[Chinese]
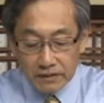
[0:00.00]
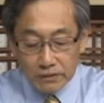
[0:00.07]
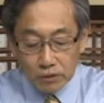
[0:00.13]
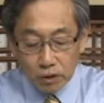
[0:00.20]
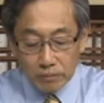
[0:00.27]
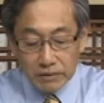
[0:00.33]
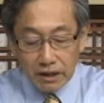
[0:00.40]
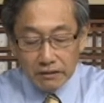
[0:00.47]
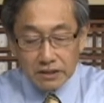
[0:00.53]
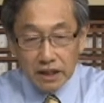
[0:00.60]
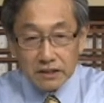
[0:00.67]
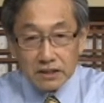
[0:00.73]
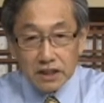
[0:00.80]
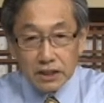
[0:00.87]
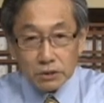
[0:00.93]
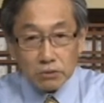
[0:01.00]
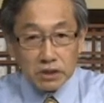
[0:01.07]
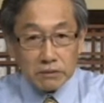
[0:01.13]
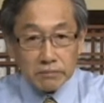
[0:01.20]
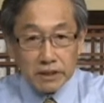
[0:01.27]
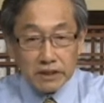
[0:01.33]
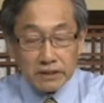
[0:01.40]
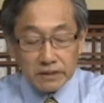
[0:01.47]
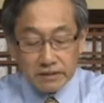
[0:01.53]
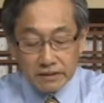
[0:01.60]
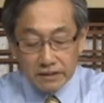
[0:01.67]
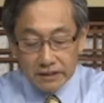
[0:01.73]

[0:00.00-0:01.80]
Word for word: 我们要在基督里面